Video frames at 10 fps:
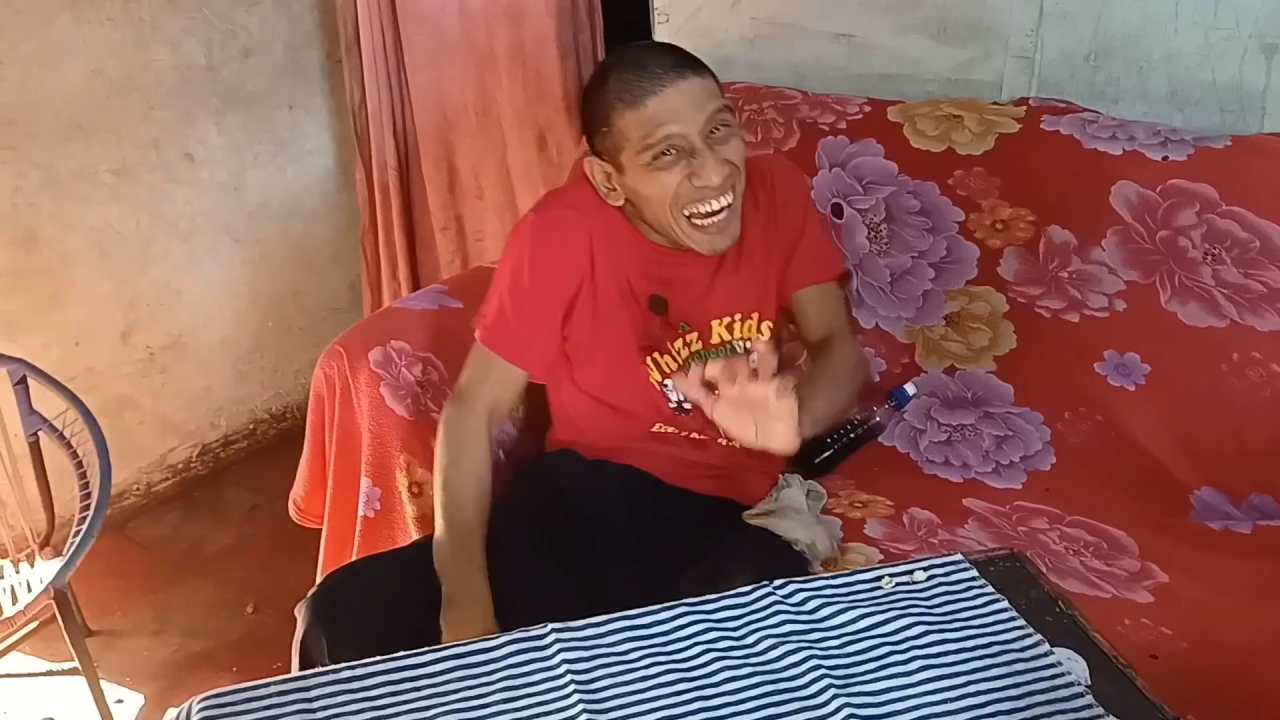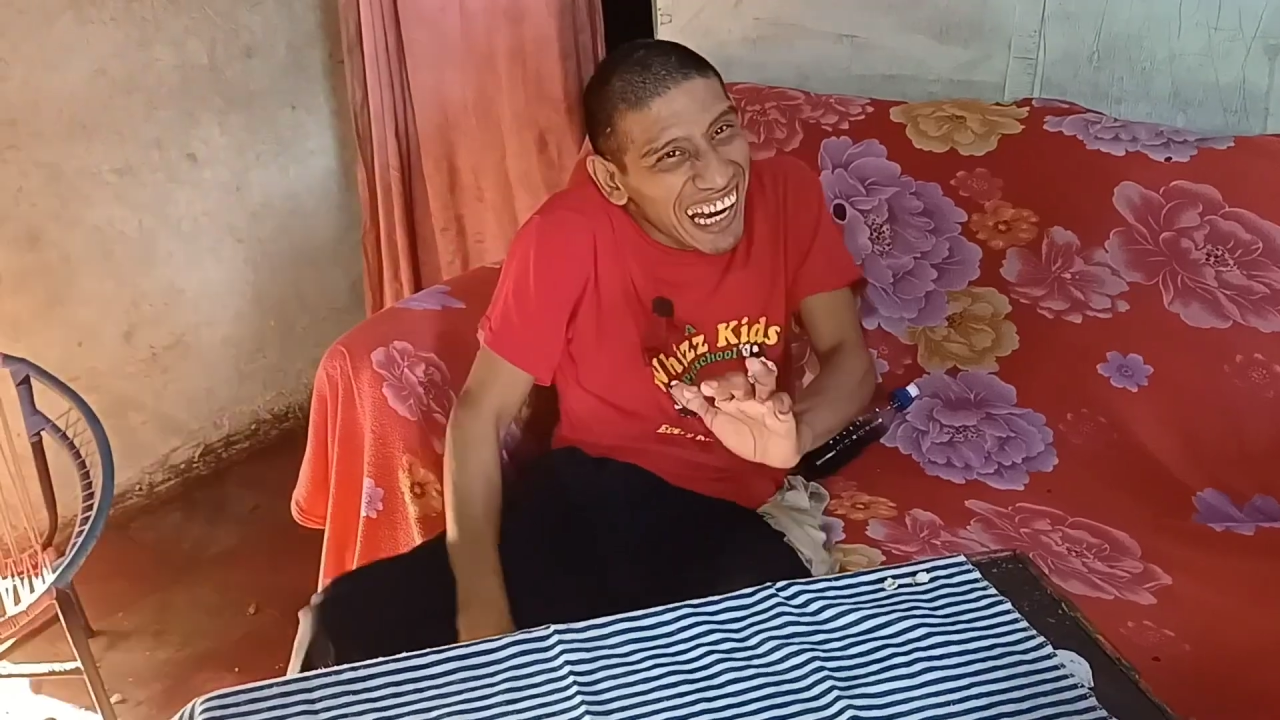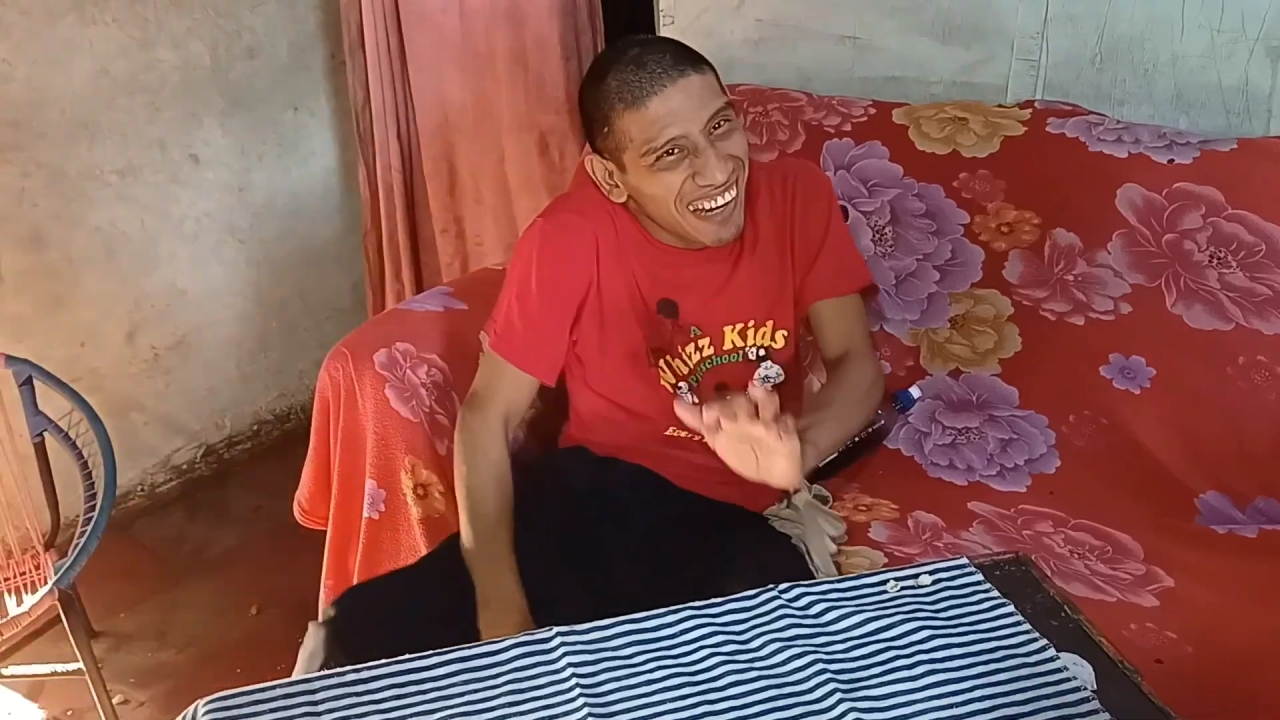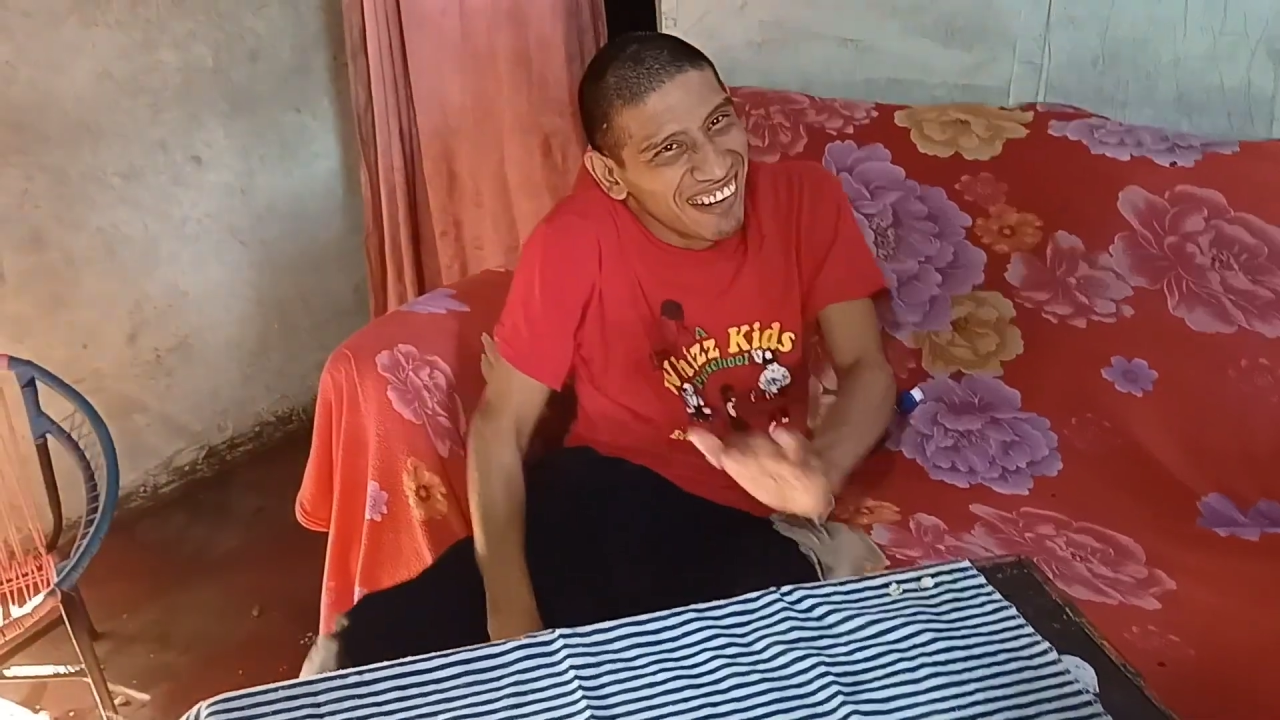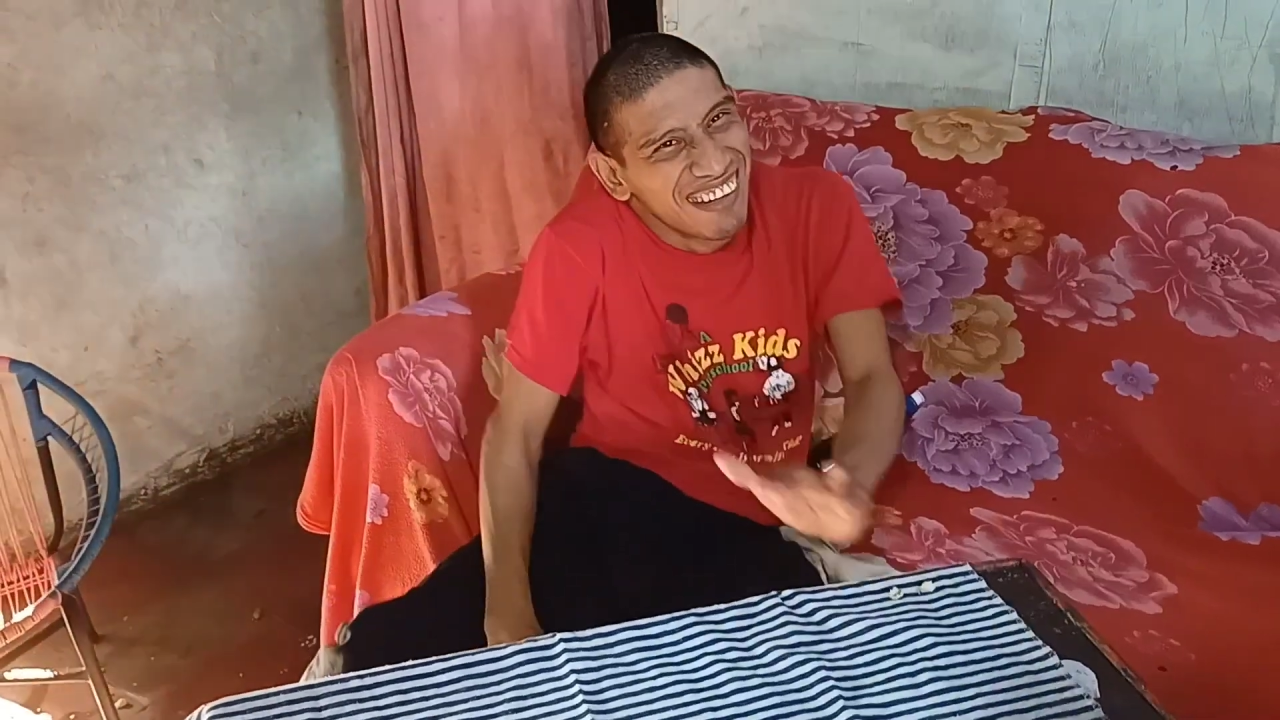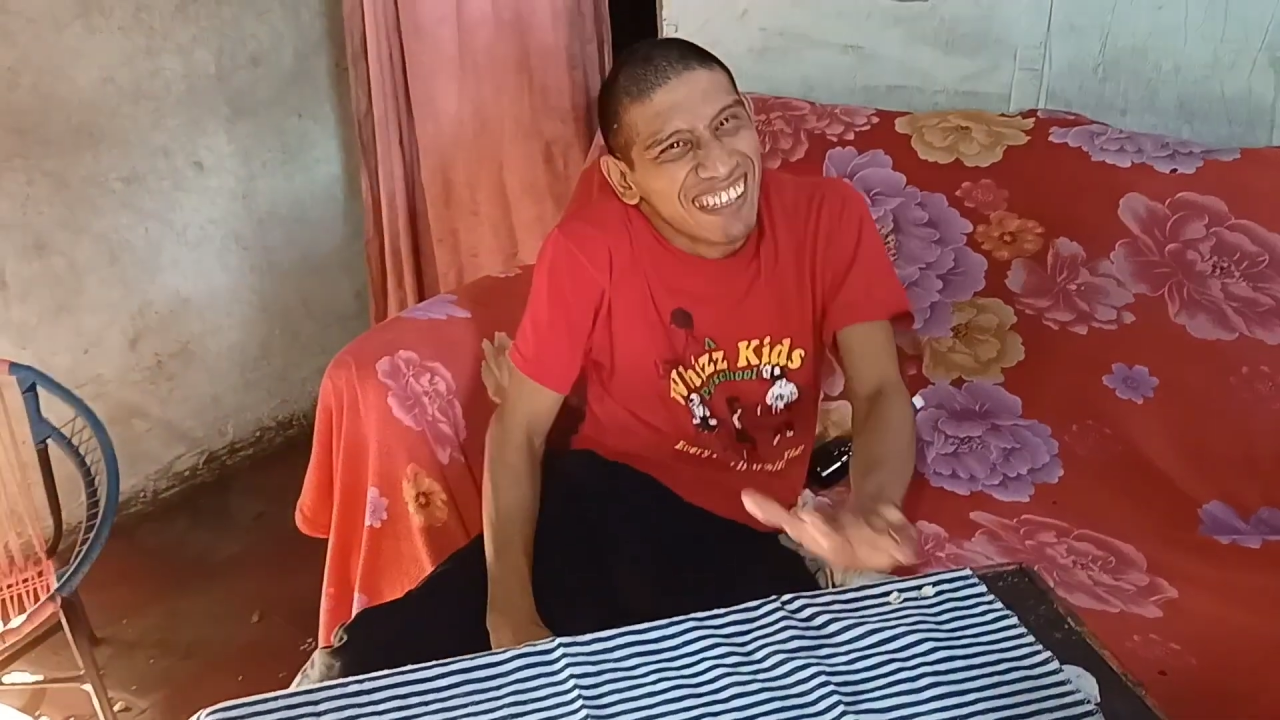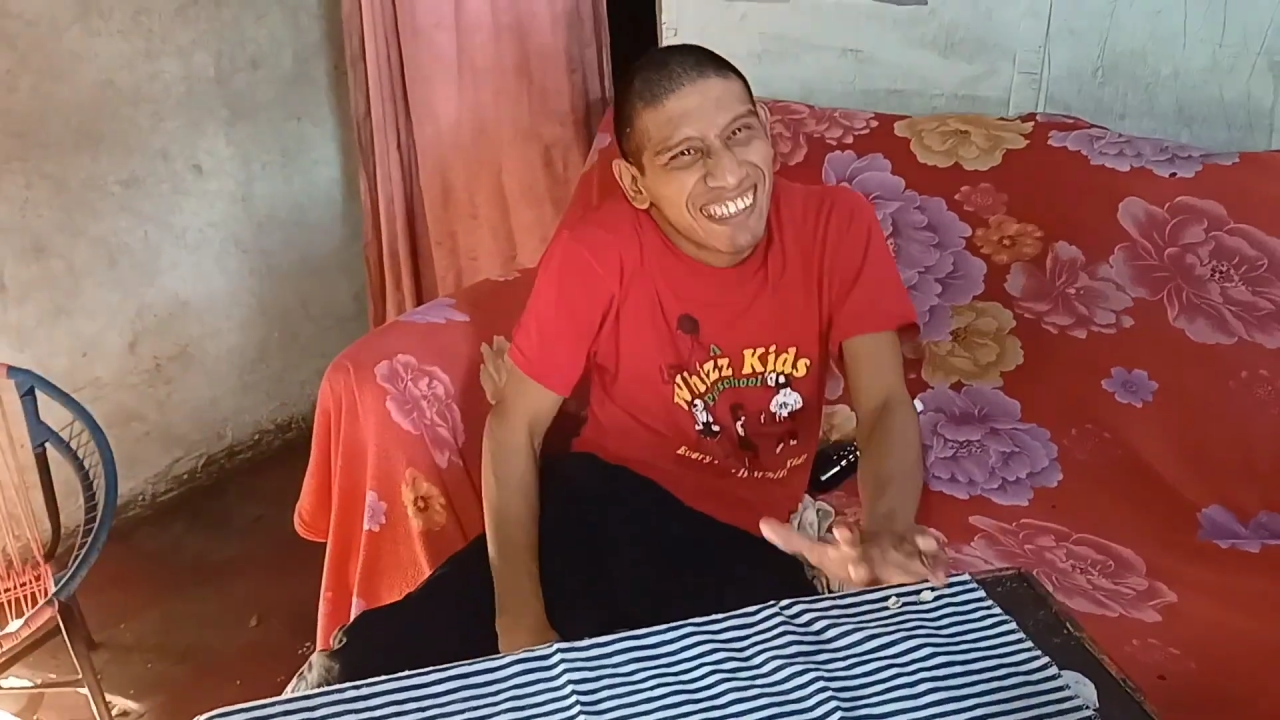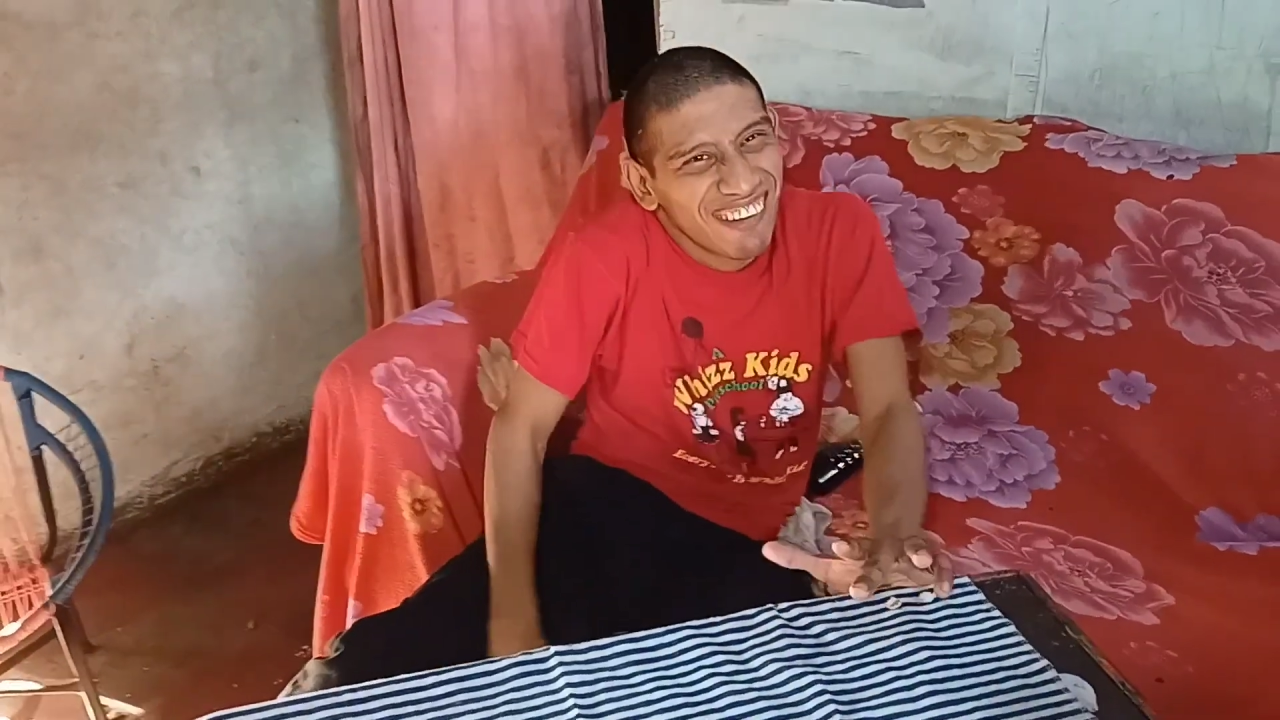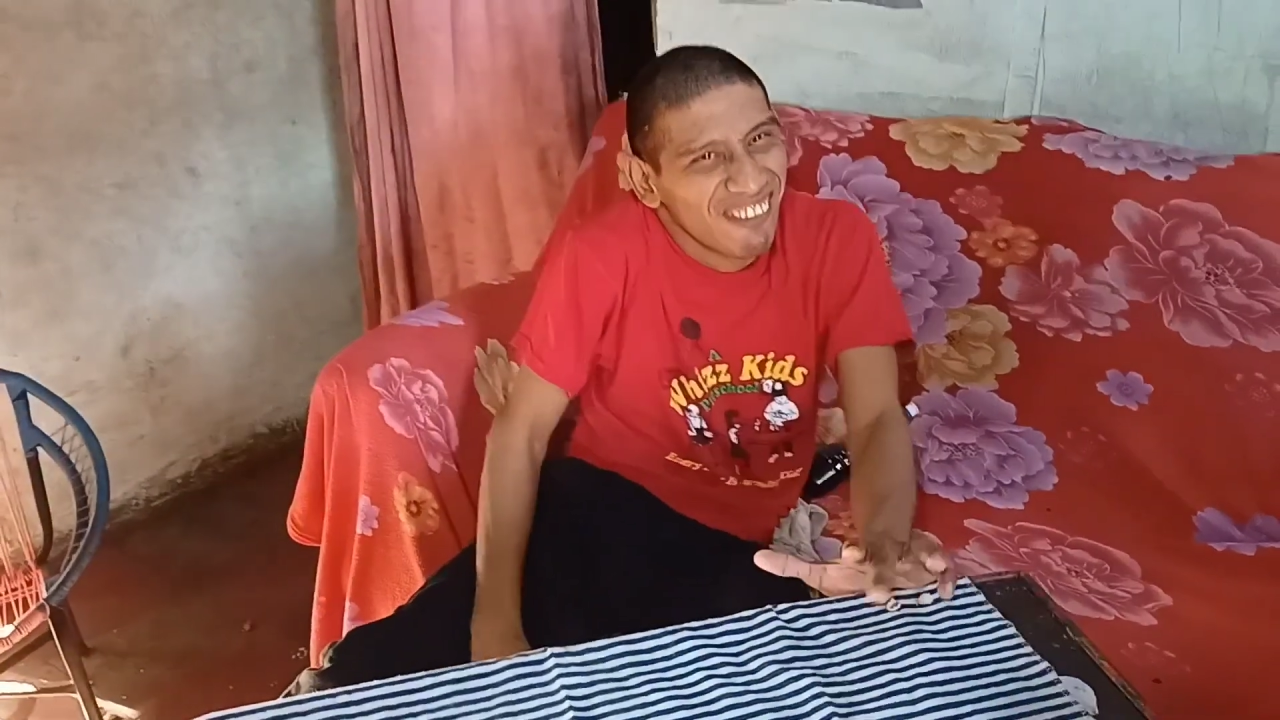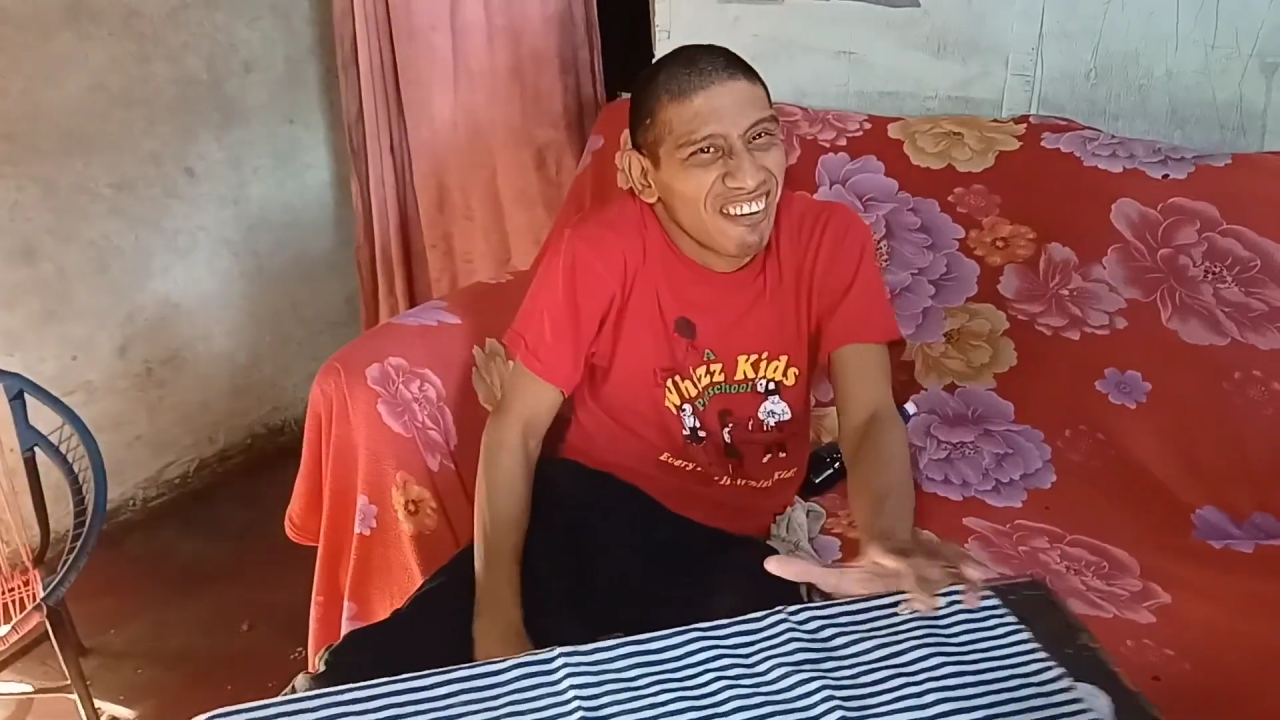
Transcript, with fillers: dólares, pero